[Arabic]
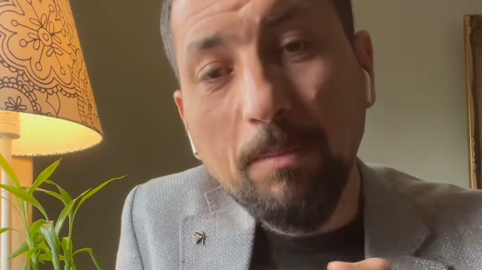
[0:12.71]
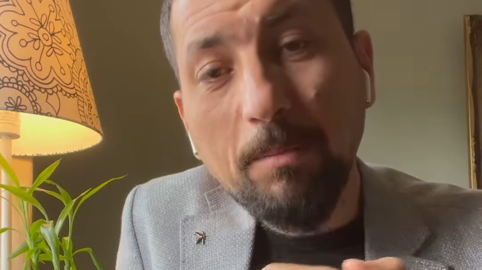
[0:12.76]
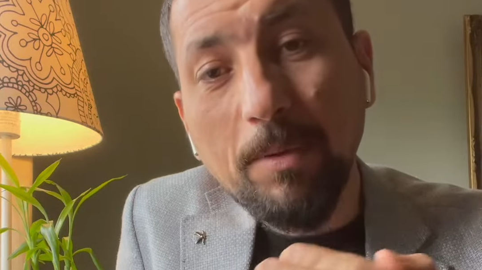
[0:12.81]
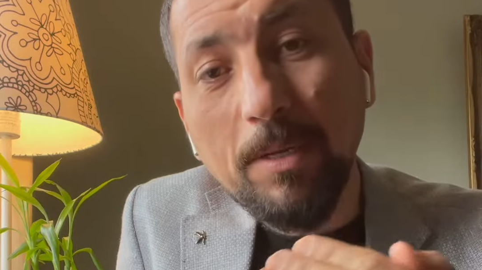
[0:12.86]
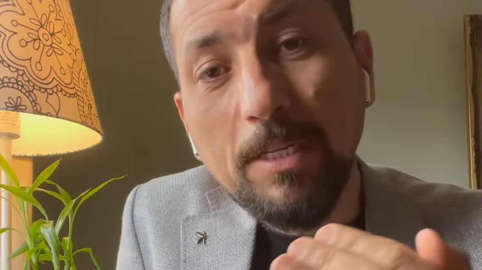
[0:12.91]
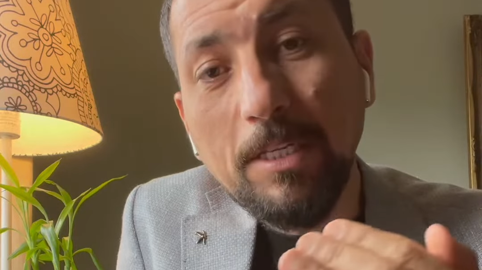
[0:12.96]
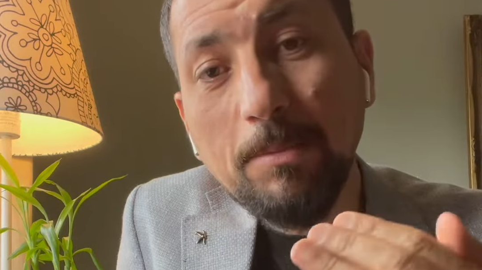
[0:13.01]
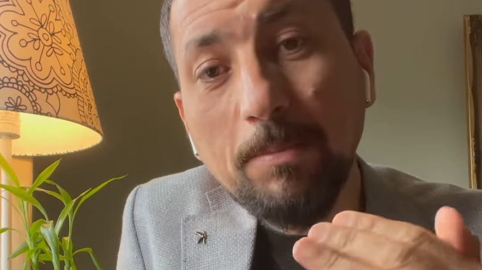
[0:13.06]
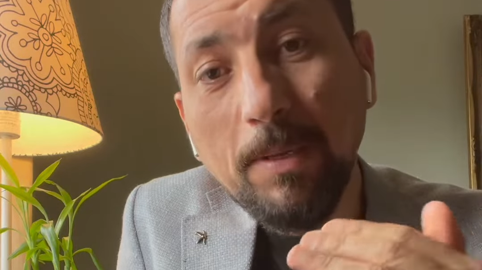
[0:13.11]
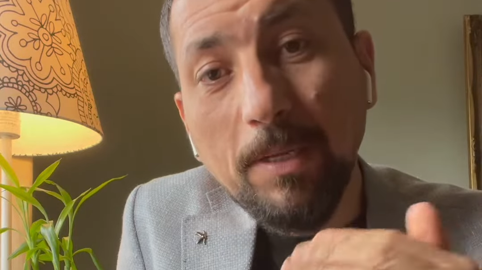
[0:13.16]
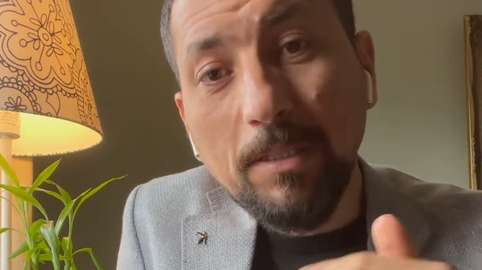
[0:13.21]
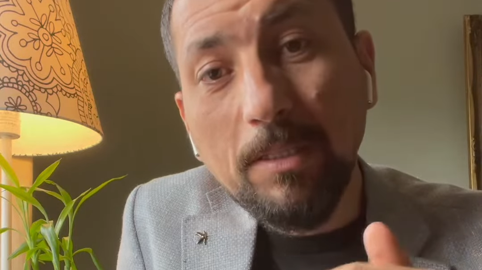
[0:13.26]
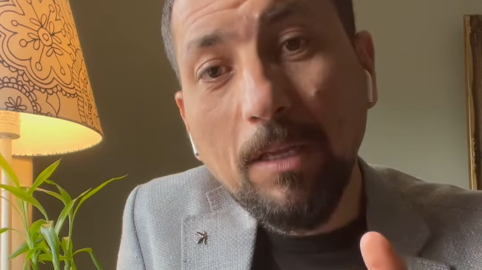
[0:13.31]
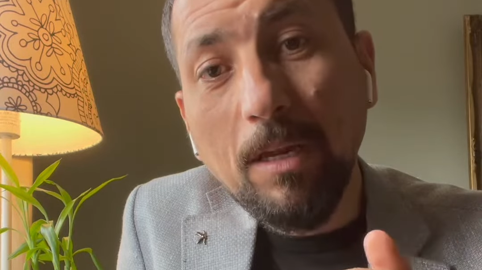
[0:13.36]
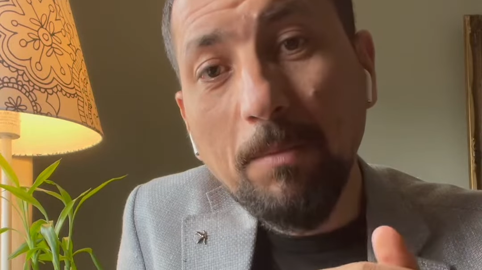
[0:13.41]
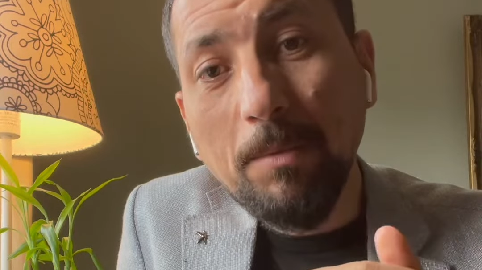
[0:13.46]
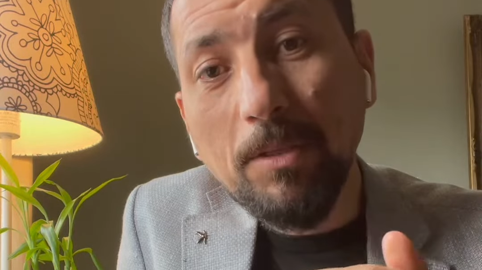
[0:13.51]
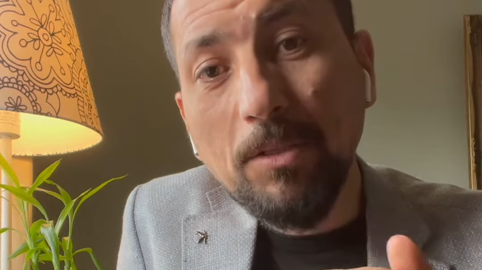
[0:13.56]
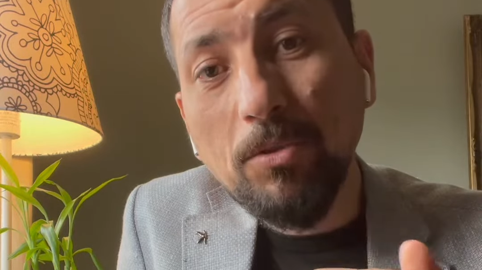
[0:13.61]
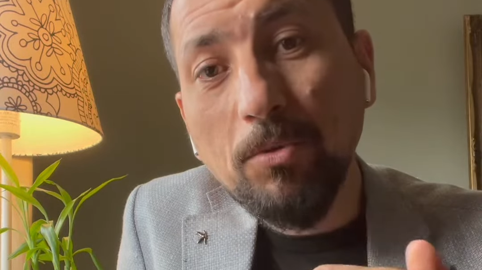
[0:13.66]
بالنسبة
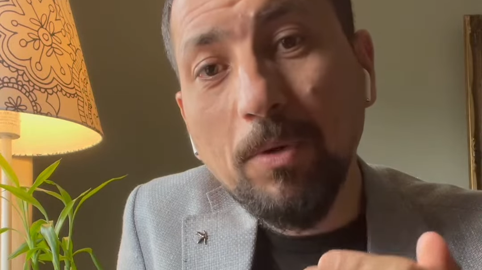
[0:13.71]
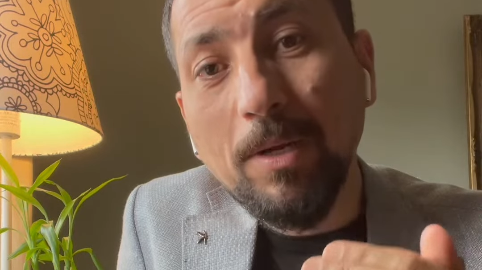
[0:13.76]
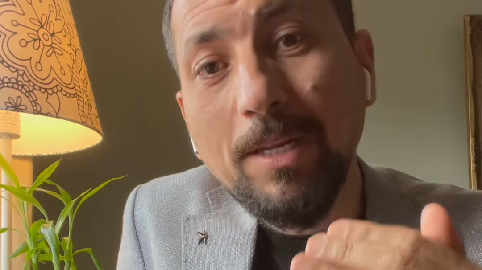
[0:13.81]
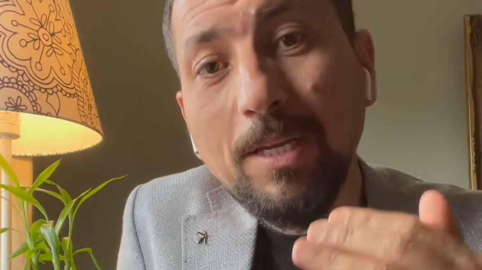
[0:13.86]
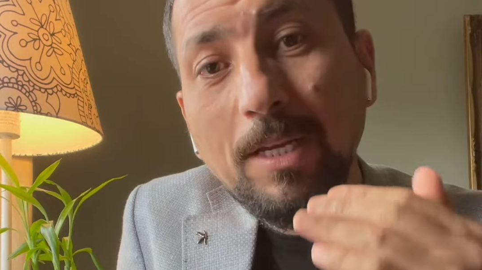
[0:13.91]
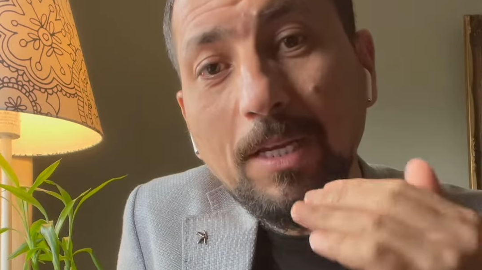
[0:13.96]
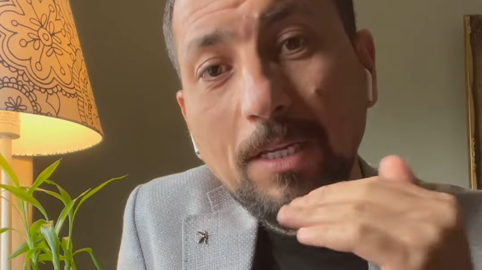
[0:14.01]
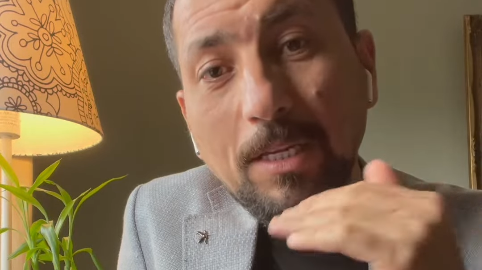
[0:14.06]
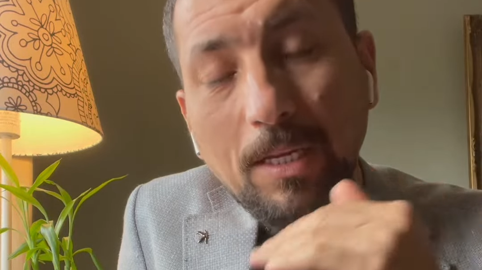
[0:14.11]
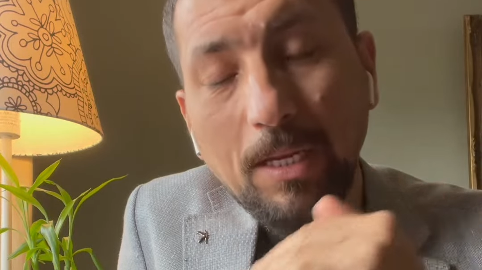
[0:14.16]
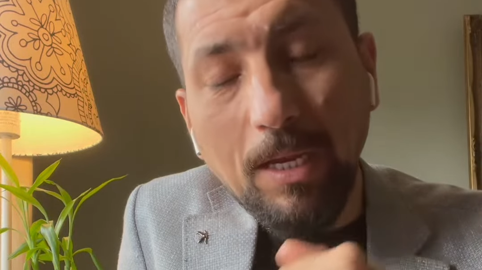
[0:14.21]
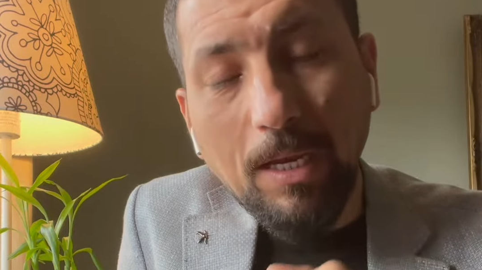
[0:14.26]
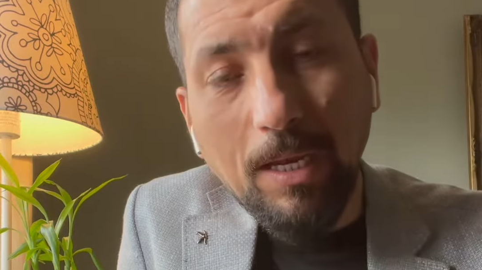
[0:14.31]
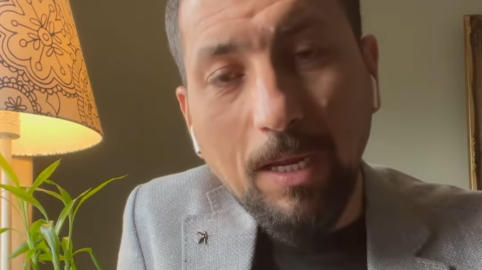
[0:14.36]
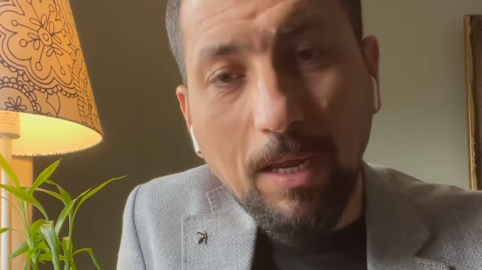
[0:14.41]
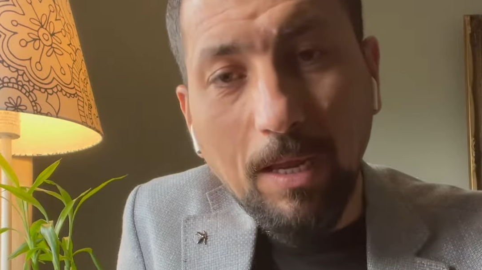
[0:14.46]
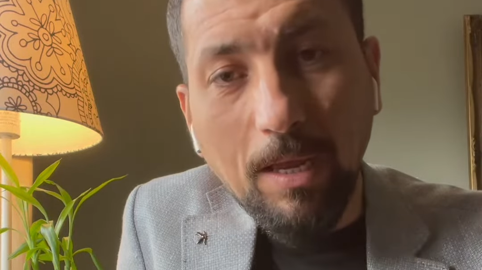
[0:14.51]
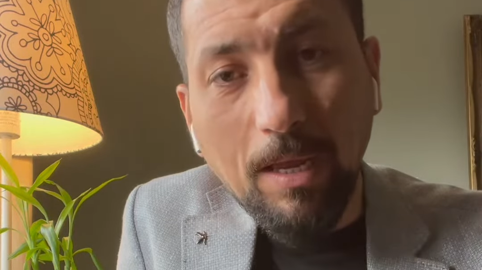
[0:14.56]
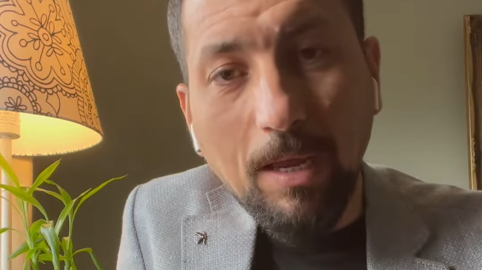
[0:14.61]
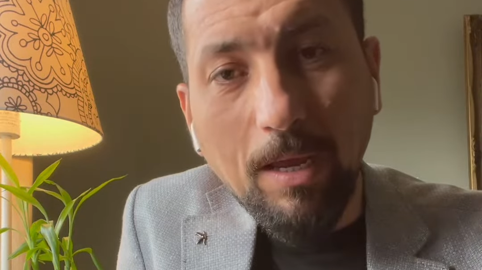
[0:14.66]
للطلبة الدوليين
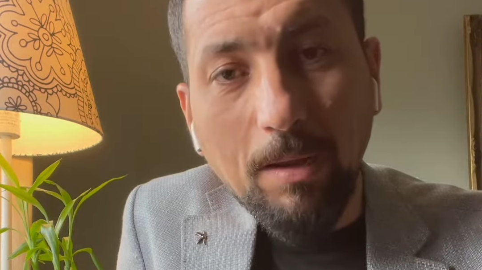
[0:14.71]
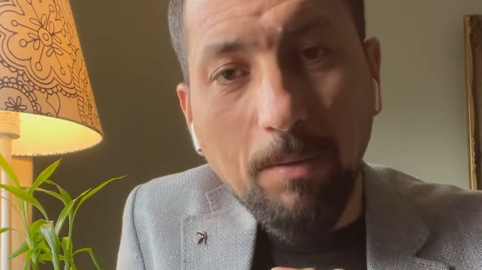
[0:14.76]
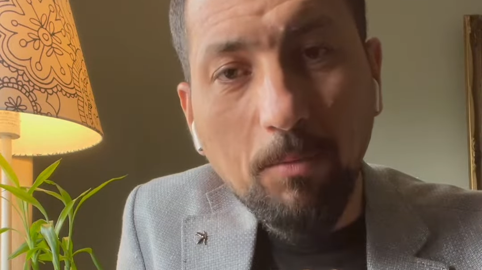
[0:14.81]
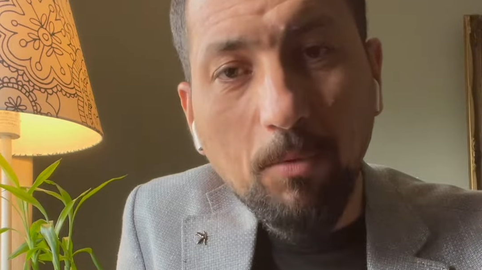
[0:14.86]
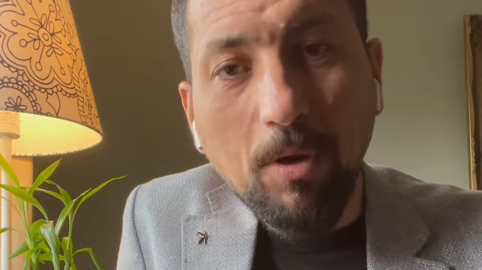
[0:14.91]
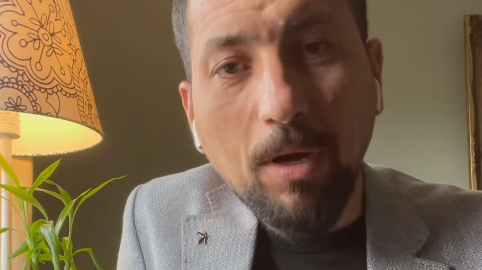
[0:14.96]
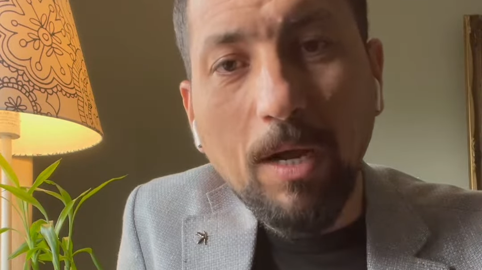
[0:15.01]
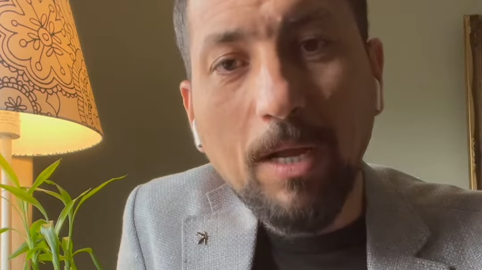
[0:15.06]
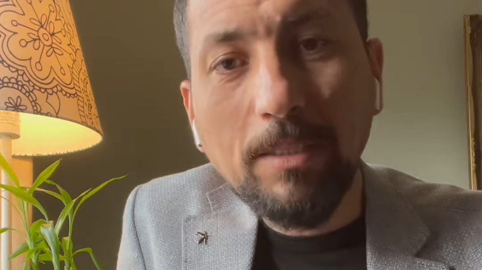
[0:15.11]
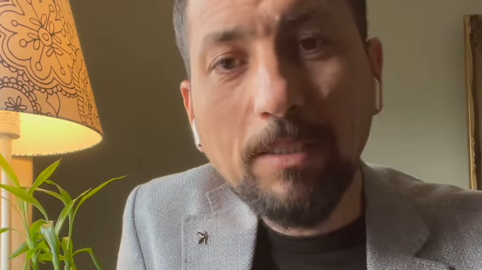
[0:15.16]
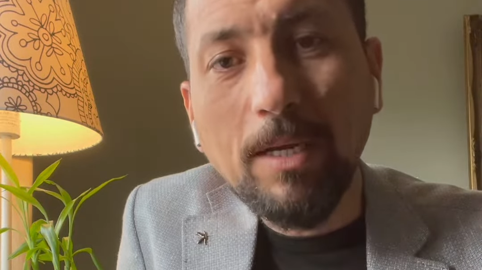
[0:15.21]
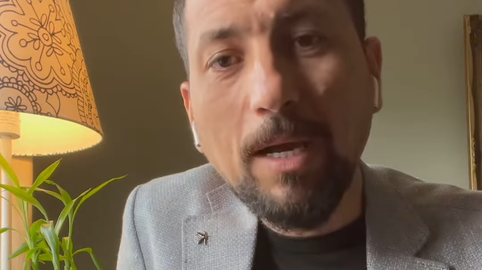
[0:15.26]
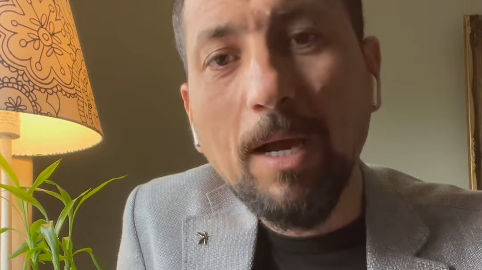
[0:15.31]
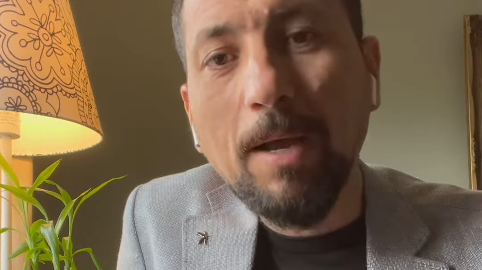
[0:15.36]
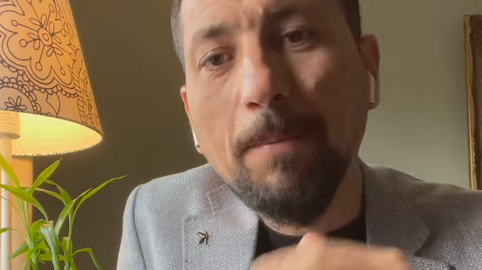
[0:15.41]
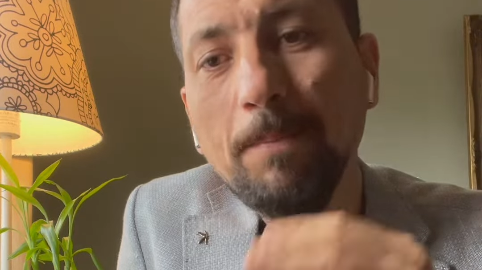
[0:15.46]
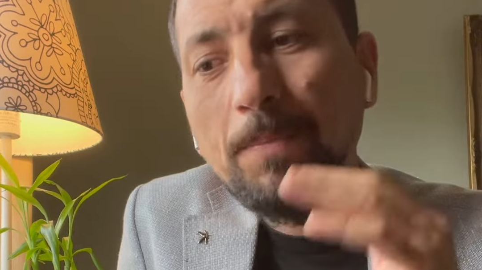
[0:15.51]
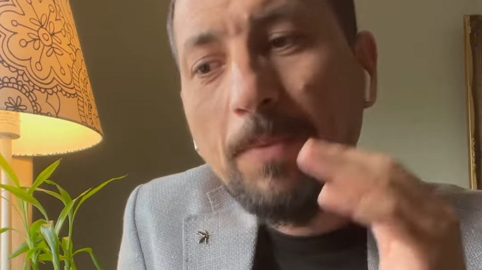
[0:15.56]
إلى المقاطعة